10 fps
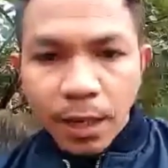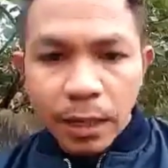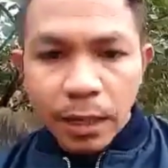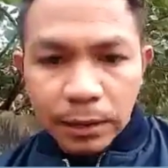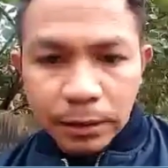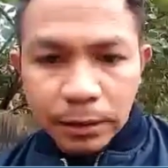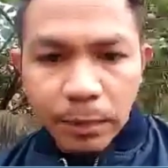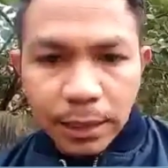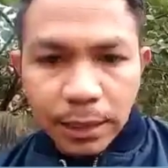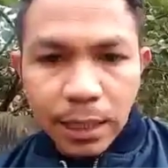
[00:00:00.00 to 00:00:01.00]
Uh,
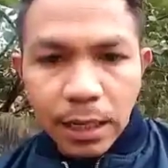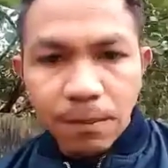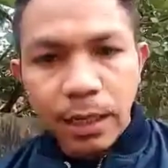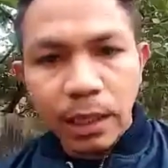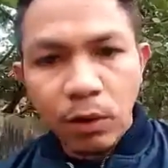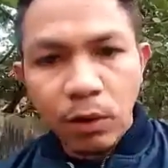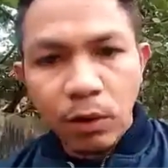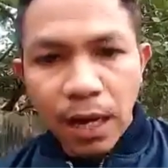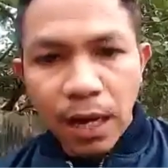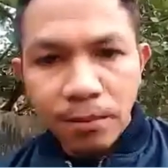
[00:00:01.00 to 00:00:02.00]
berdasarkan pantauan
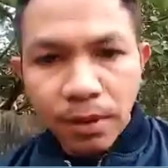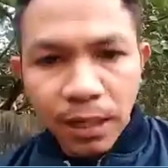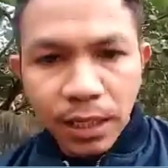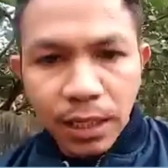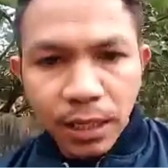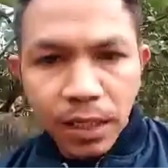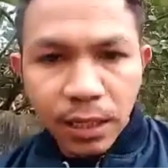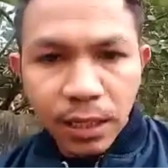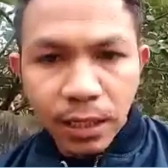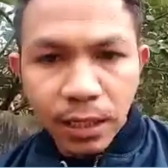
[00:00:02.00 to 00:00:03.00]
kami di
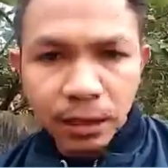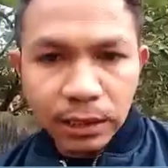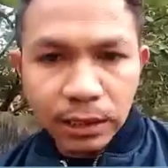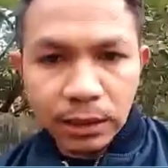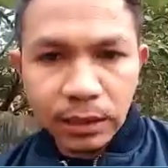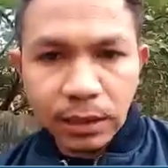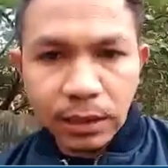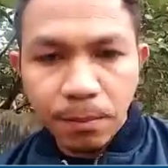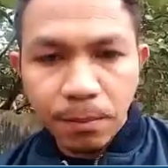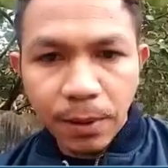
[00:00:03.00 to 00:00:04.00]
uh,
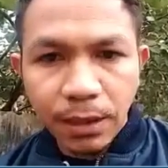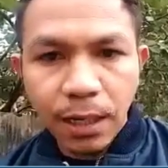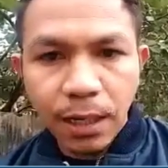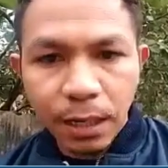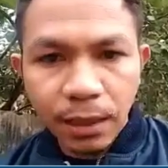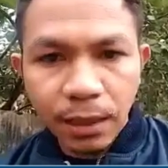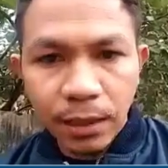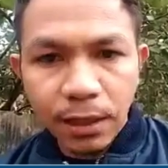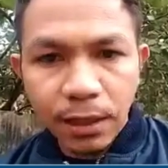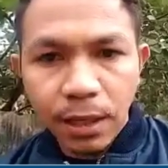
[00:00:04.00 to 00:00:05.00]
pasar rakyat
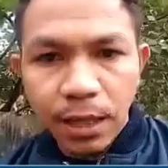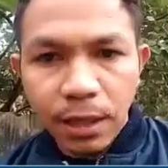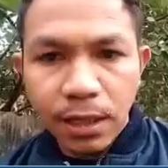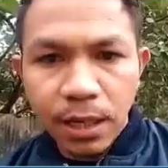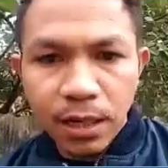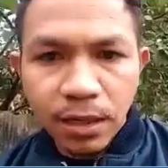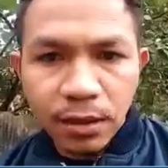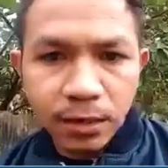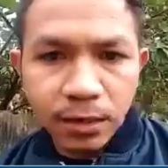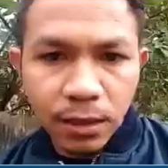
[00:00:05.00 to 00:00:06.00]

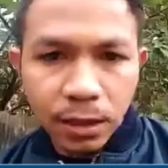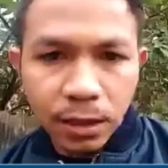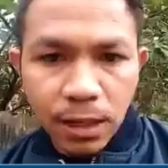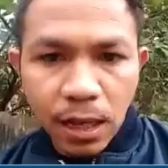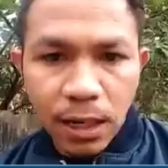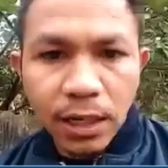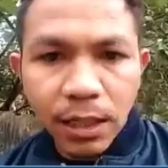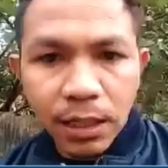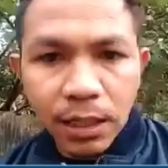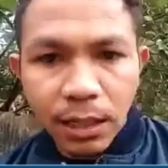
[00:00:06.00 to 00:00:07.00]
yang ada
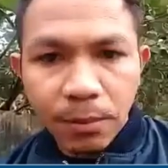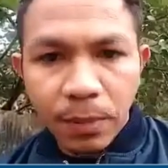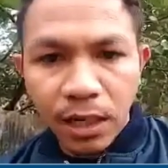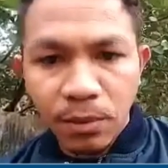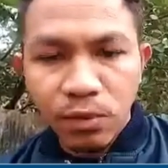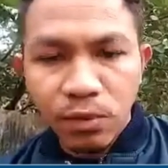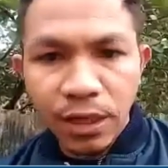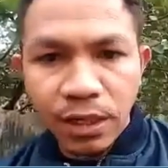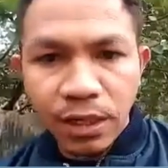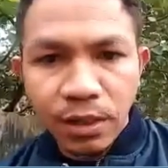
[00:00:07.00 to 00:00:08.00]
di pasar Puni
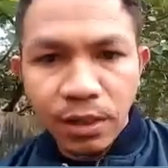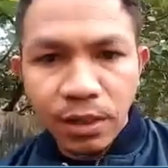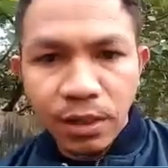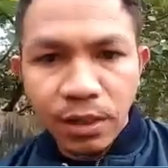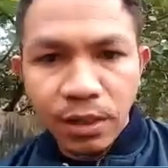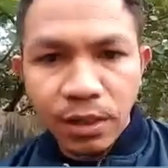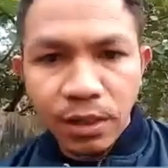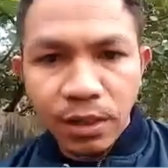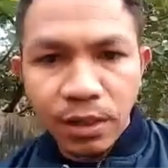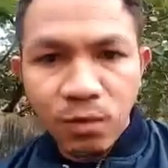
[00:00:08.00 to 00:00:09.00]
ini, ini
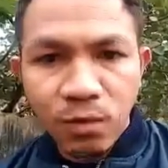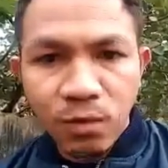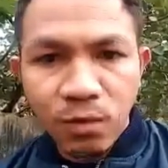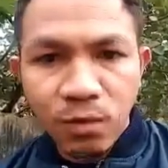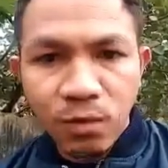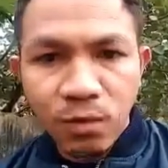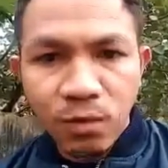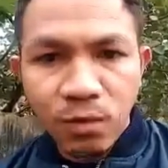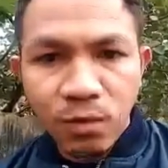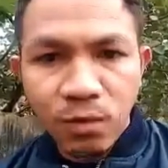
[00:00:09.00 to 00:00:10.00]

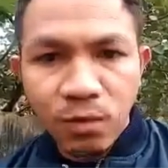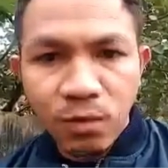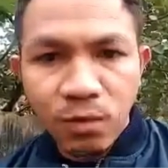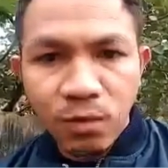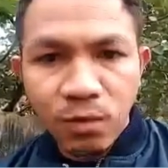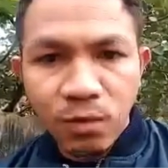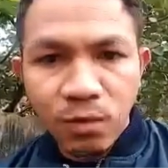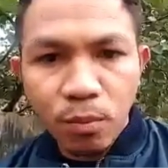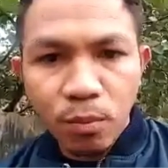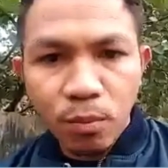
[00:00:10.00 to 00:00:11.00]

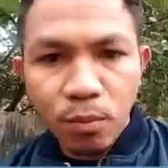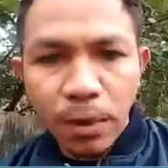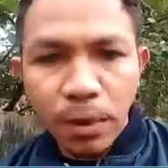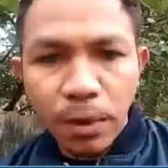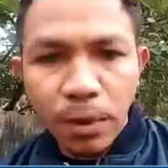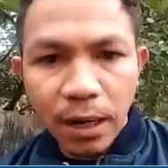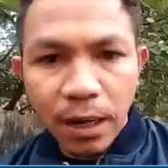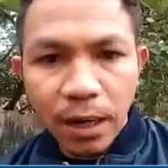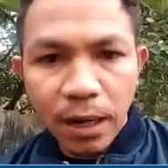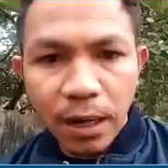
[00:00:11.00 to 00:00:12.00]

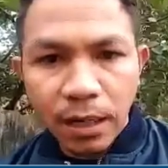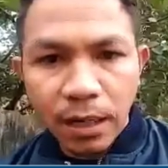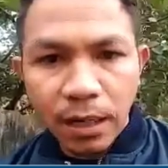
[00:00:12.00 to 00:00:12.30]
merupakan